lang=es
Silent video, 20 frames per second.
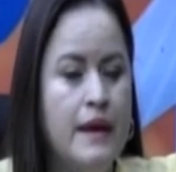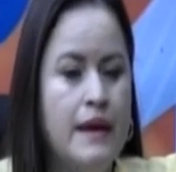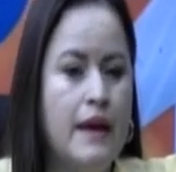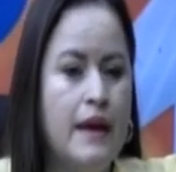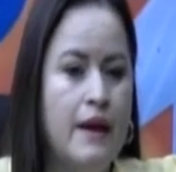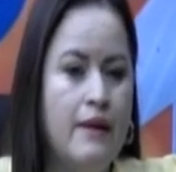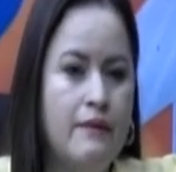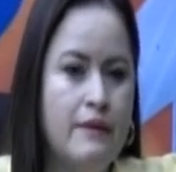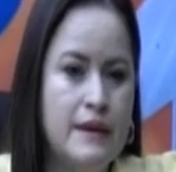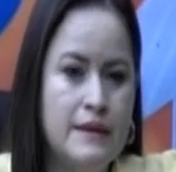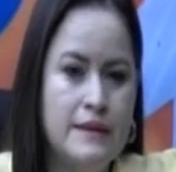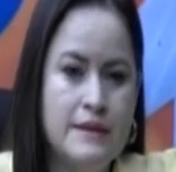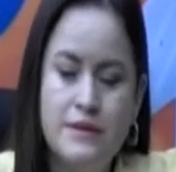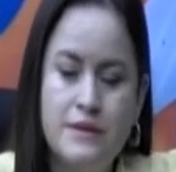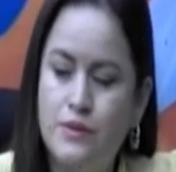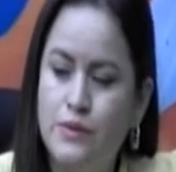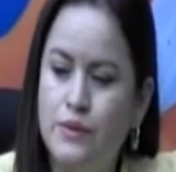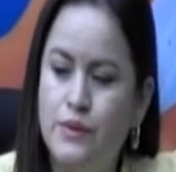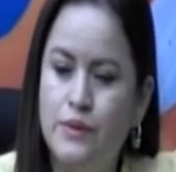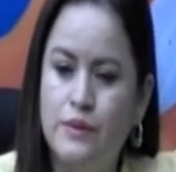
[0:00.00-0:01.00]
que ha
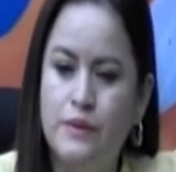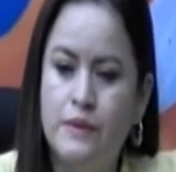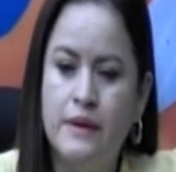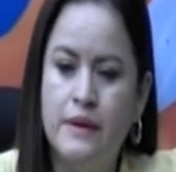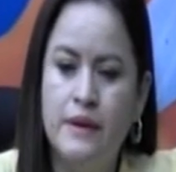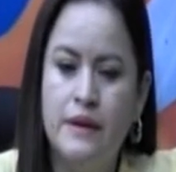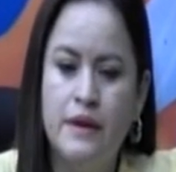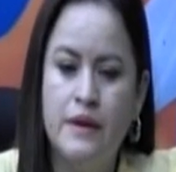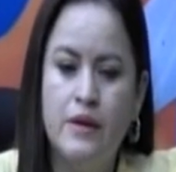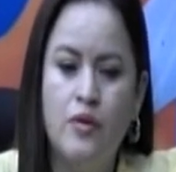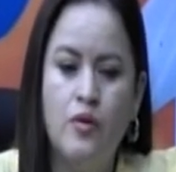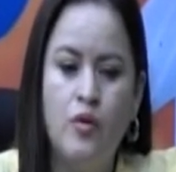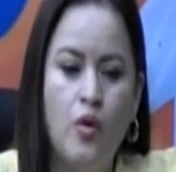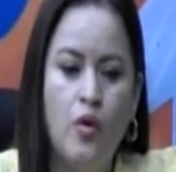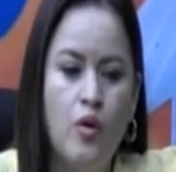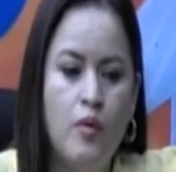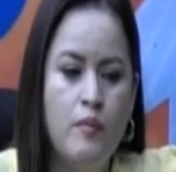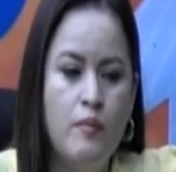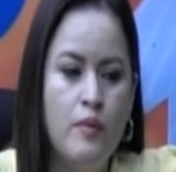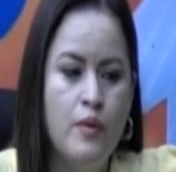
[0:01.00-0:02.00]
visto
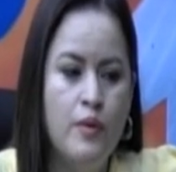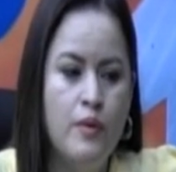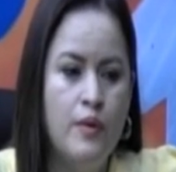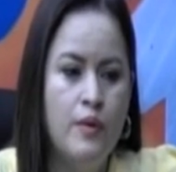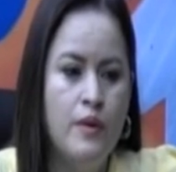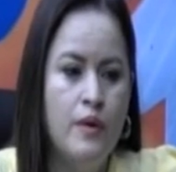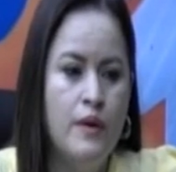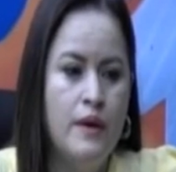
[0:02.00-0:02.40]
cómo